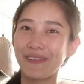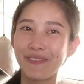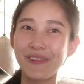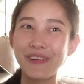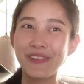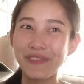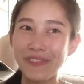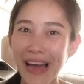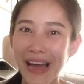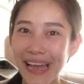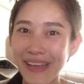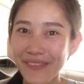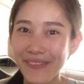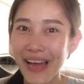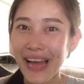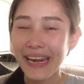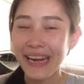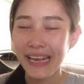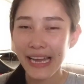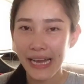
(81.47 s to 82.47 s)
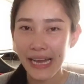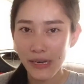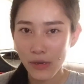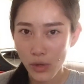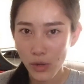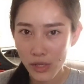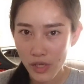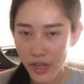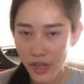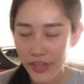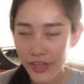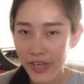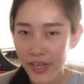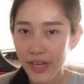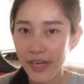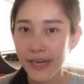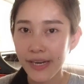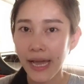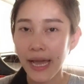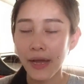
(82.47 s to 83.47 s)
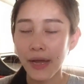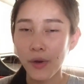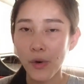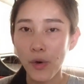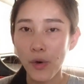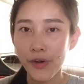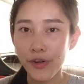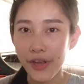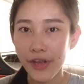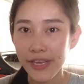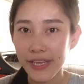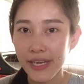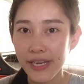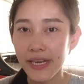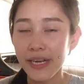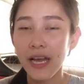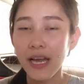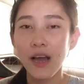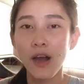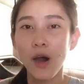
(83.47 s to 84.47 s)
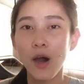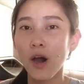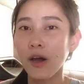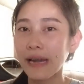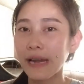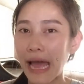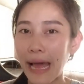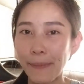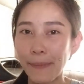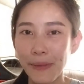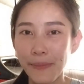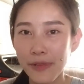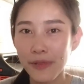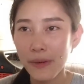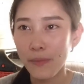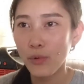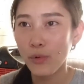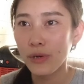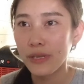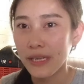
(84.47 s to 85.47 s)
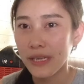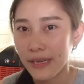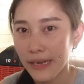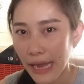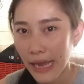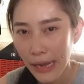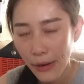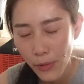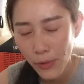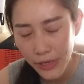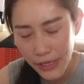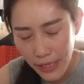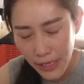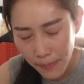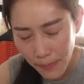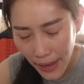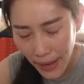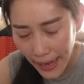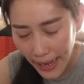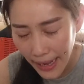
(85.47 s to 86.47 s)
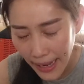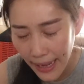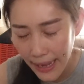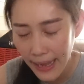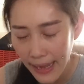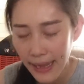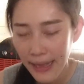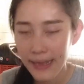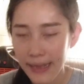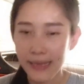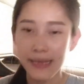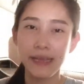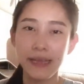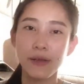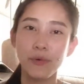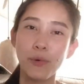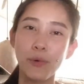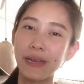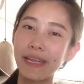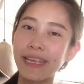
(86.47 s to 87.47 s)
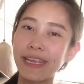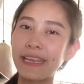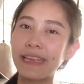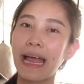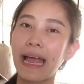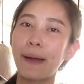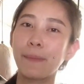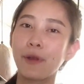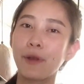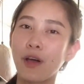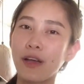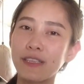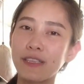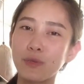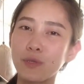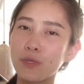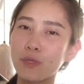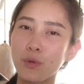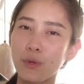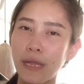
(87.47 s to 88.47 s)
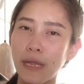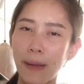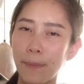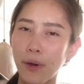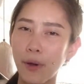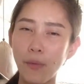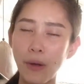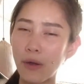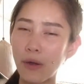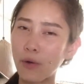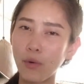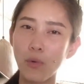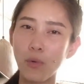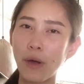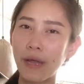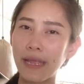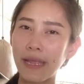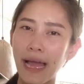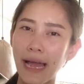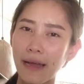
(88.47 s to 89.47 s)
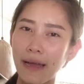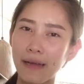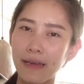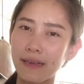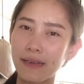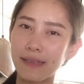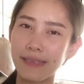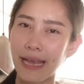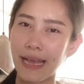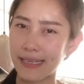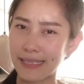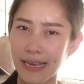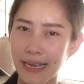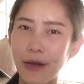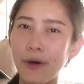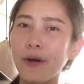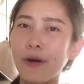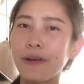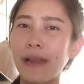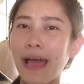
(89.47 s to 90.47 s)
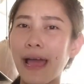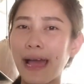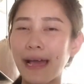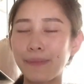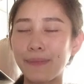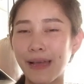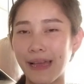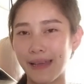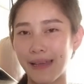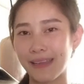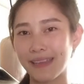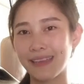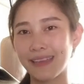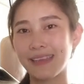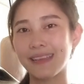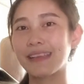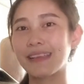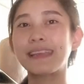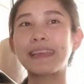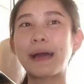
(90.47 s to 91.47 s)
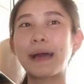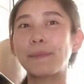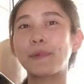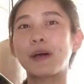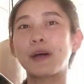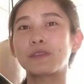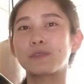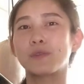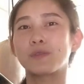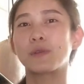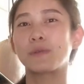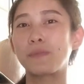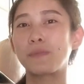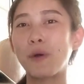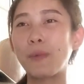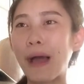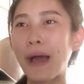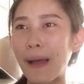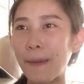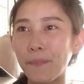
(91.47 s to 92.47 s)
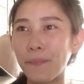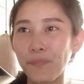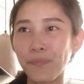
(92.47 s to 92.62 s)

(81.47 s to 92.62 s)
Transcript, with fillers: วุ่นวายมากนะคะรถก็เยอะนะคะ คนก็เยอะห้องน้ำนี่ไม่ต้องพูดถึงนะคะ คนเยอะมาก วันนี้กินน้ำน้อยสุดๆอะเพราะว่ากลัวอยากอยากจะเข้าห้องน้ำอะกินน้ำน้อยสุดๆเพราะว่า